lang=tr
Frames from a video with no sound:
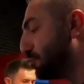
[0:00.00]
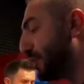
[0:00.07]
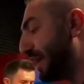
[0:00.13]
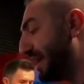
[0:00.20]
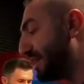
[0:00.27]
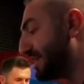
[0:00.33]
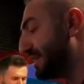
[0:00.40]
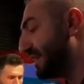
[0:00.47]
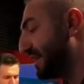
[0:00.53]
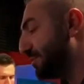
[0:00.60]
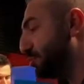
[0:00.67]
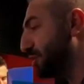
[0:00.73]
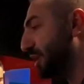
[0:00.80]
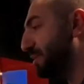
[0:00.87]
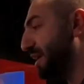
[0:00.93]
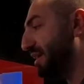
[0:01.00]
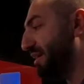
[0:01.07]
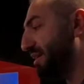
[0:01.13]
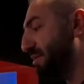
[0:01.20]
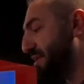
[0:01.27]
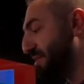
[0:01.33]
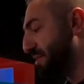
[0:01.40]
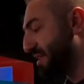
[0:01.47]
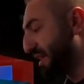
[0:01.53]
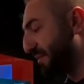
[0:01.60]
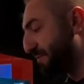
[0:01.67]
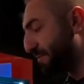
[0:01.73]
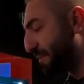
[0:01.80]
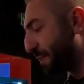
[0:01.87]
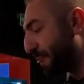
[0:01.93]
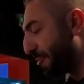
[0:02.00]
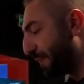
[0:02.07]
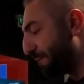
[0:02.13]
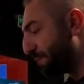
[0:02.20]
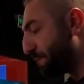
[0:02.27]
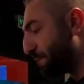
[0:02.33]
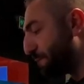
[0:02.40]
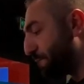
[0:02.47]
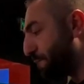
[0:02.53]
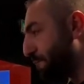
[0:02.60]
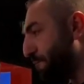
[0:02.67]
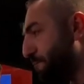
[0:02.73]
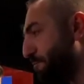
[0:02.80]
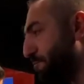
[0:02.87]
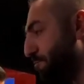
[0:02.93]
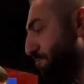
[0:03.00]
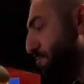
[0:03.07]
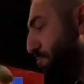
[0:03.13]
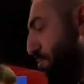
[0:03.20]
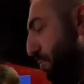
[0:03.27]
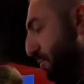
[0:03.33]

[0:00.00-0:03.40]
buraya gelsinler? Bunları bir anlatır mısın bize? Tabii ki abi. Abi